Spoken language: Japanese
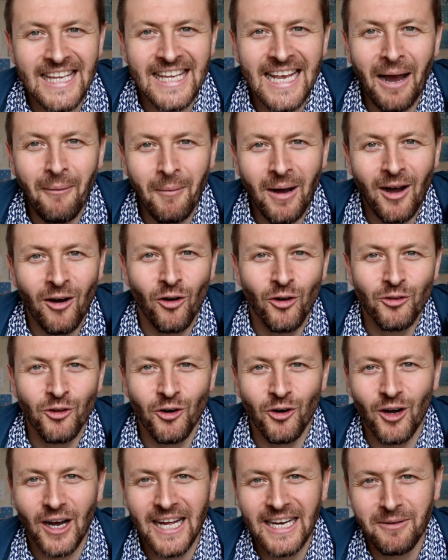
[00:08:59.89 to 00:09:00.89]
山ほ
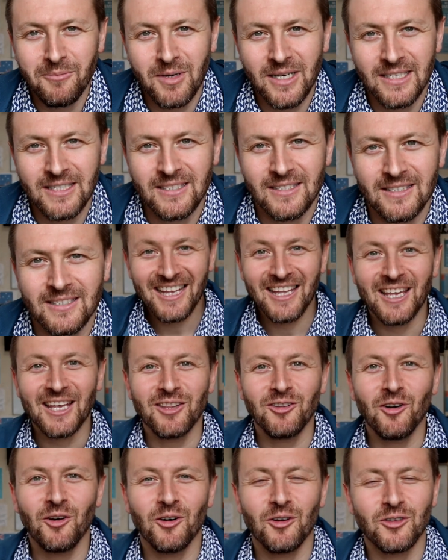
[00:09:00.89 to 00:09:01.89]
どあります
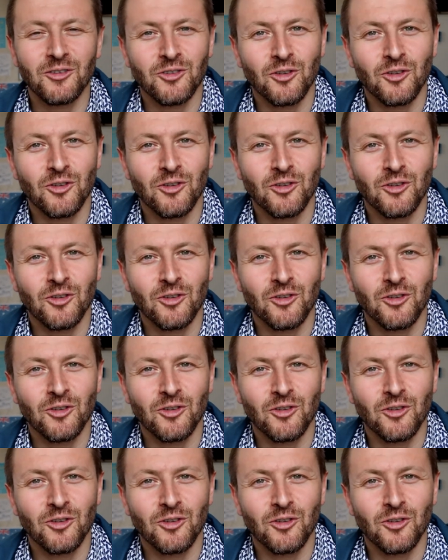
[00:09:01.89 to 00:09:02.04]
けど